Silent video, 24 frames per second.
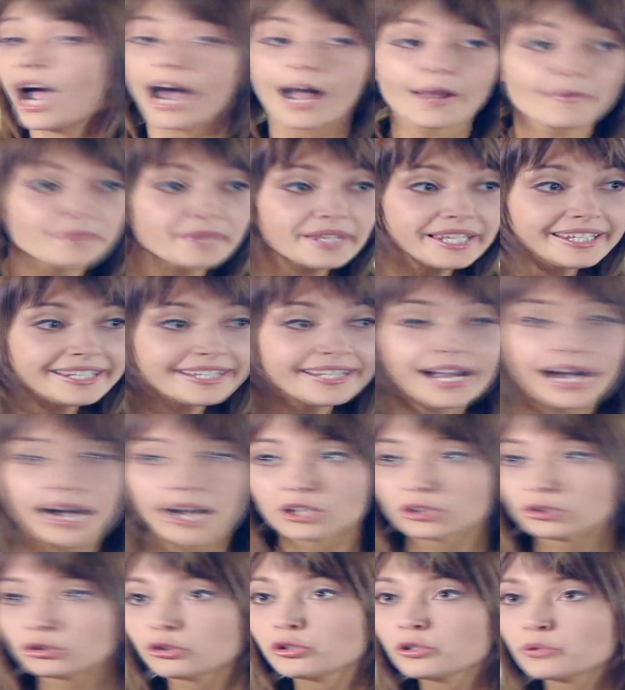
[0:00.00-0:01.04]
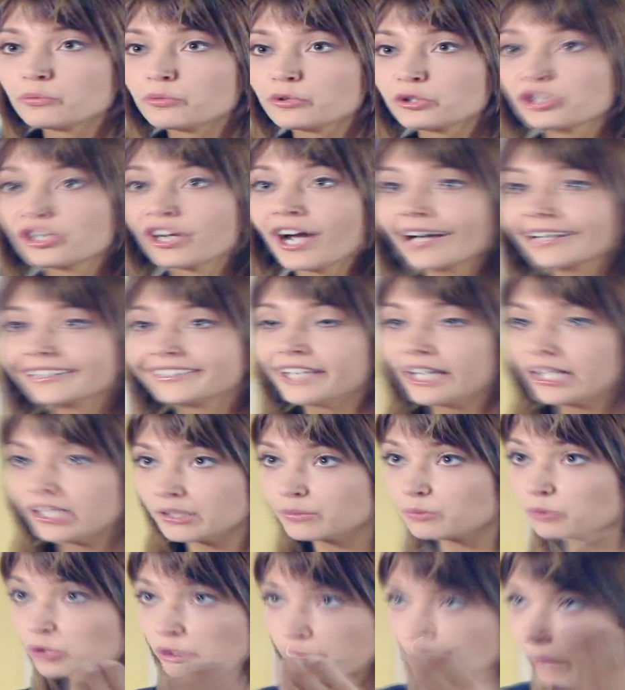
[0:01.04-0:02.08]
А меня кто-нибудь
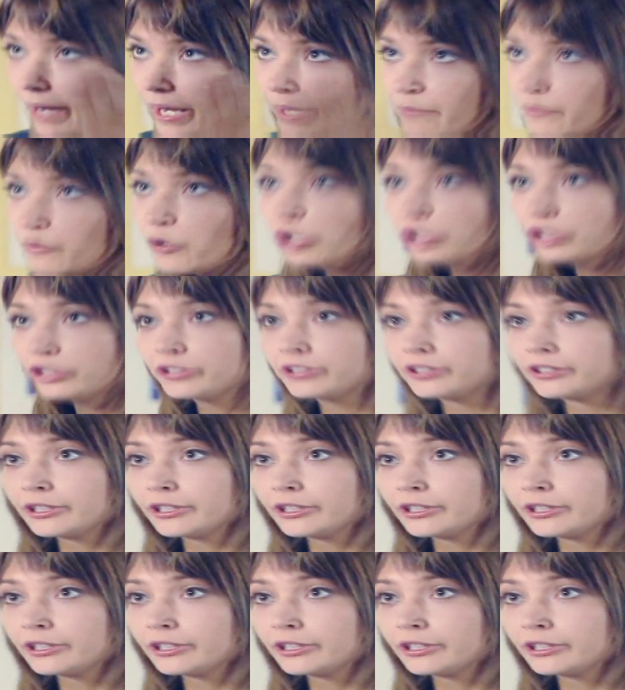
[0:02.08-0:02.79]
когда-нибудь поймет?